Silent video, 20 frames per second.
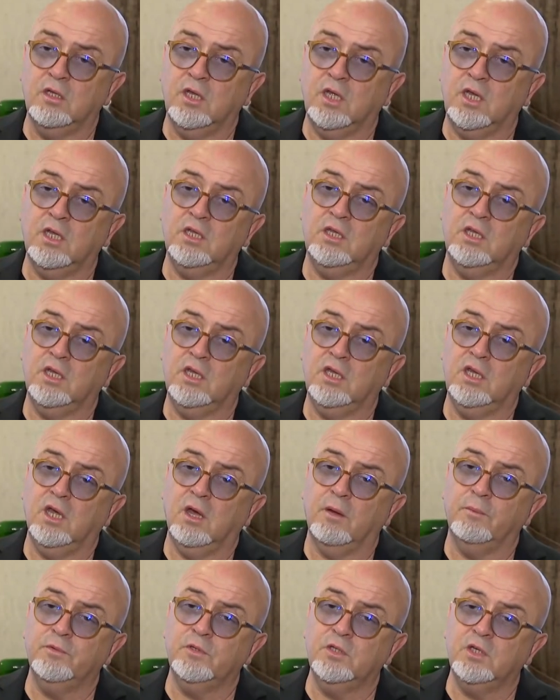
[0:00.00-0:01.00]
TRT'nin
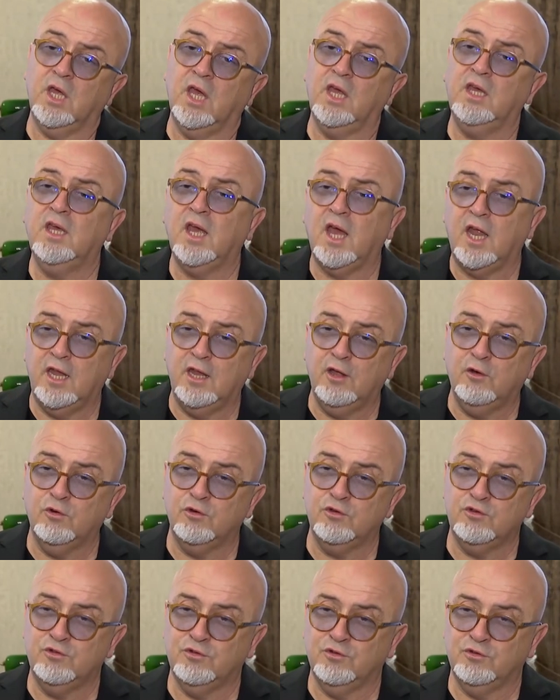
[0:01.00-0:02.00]
yaptığı engelli
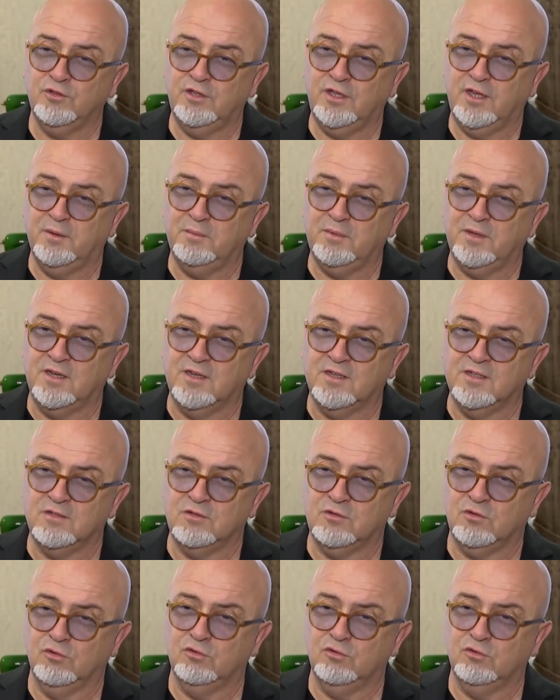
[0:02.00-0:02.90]
koşu diyebiliriz.